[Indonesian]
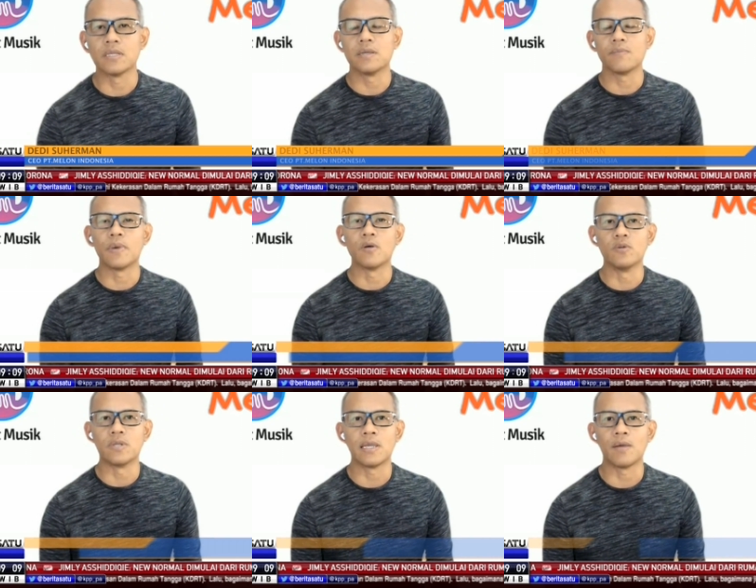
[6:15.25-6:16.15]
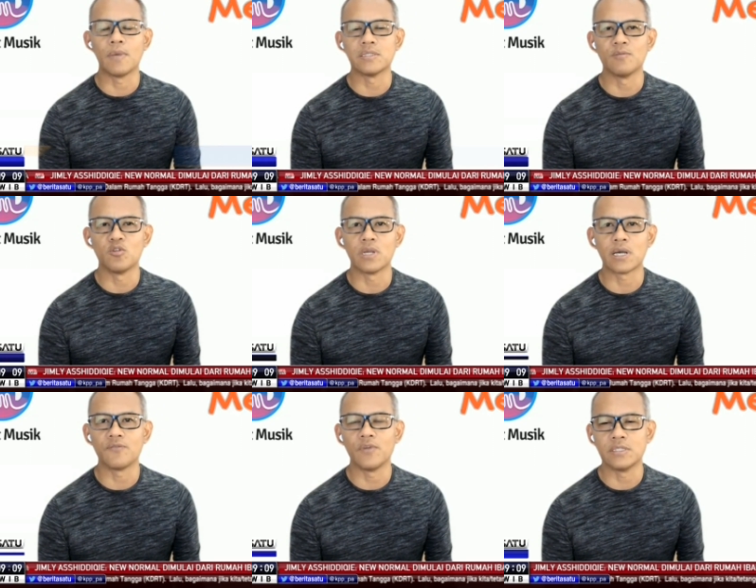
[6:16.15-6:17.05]
Jadi pengguna yang masih
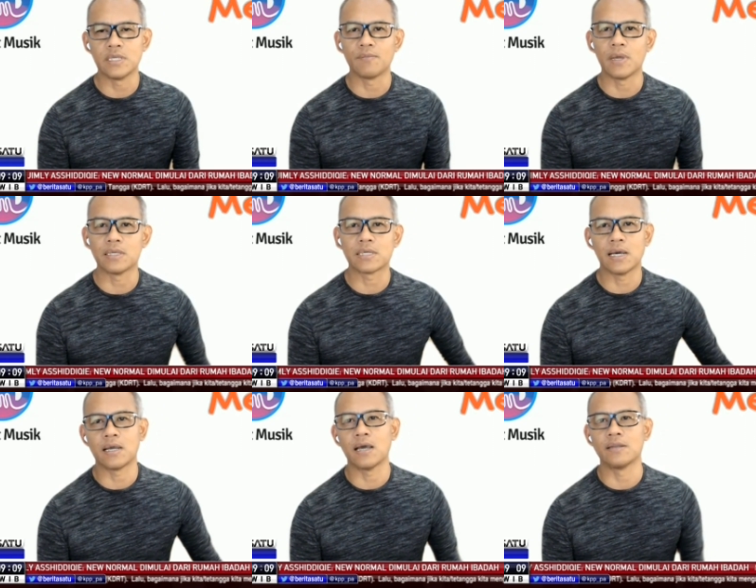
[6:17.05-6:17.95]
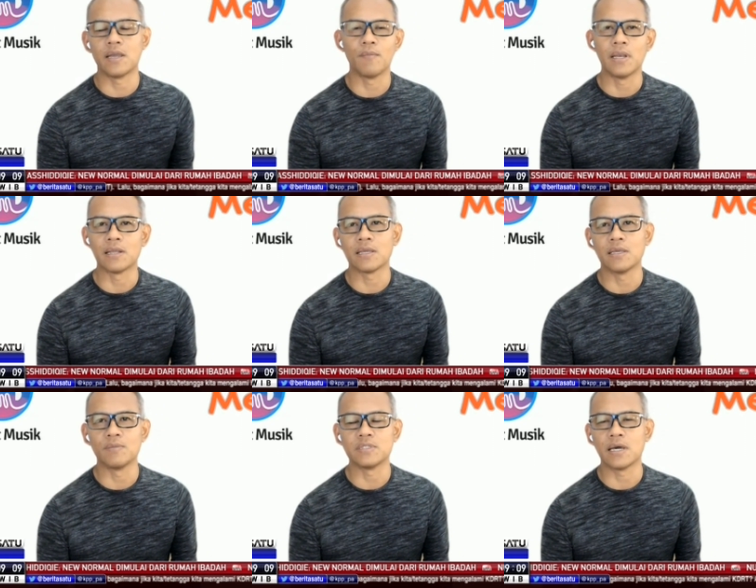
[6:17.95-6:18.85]
menggunakan fisik malah sekarang ada yang balik
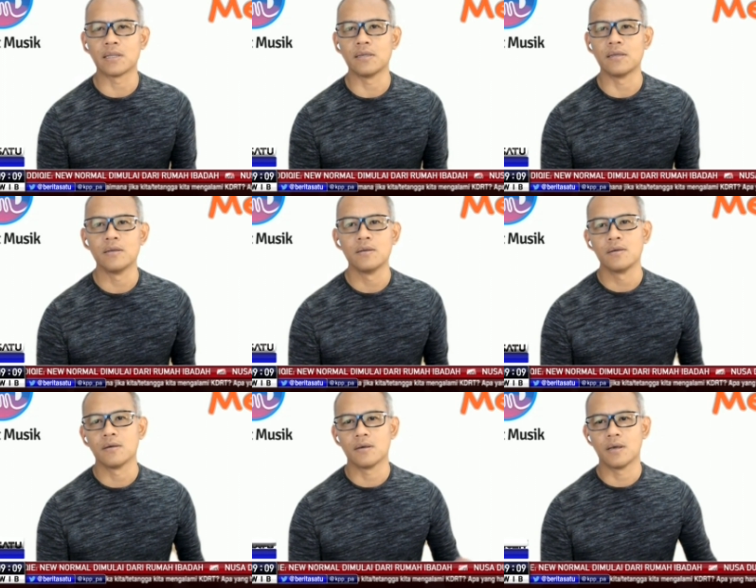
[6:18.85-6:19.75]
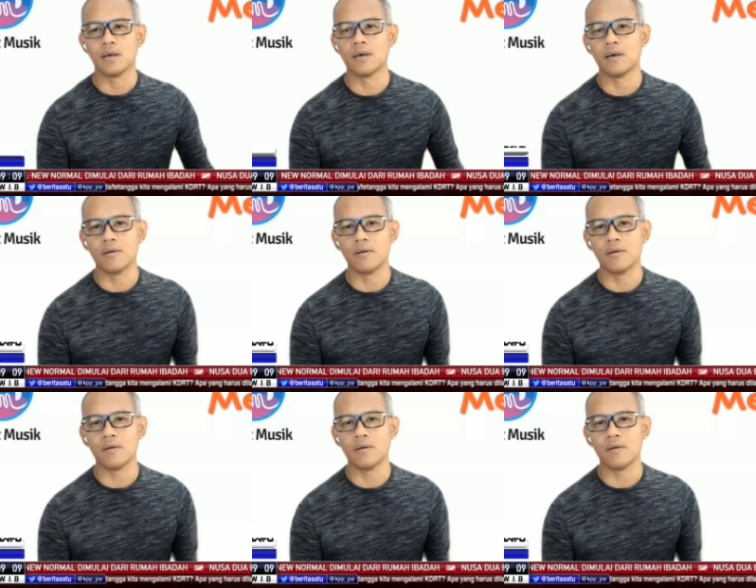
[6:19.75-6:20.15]
lagi mencari uh,